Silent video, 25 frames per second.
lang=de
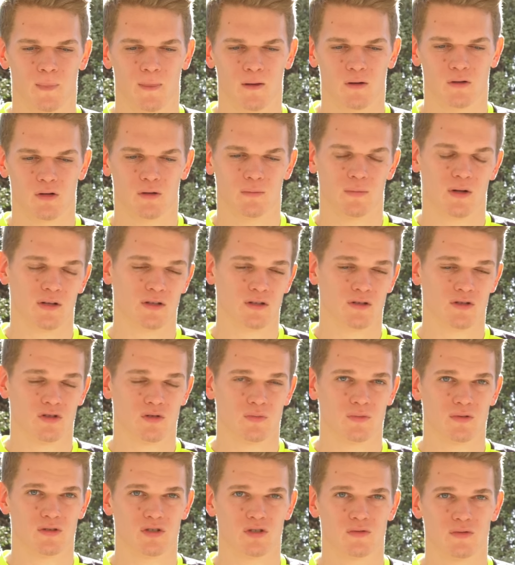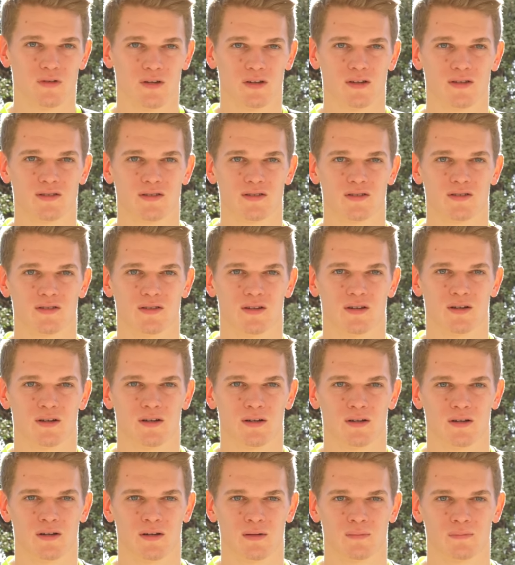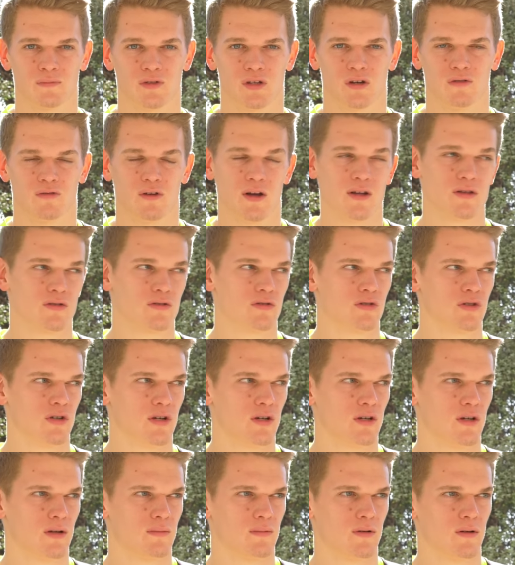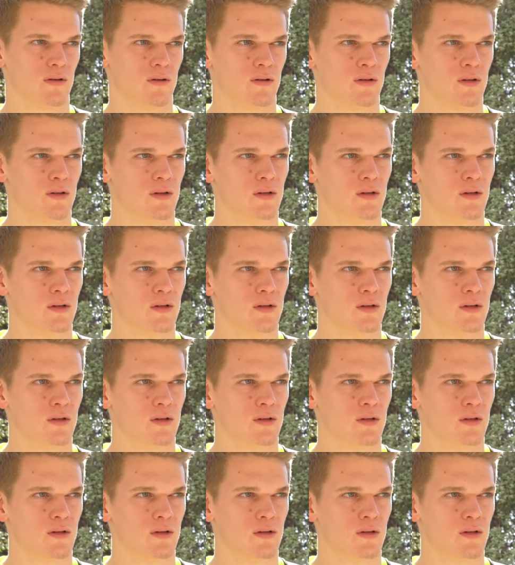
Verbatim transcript: oder in manchen Spielen schwierig, sich da ähm, drauf einzustellen, aber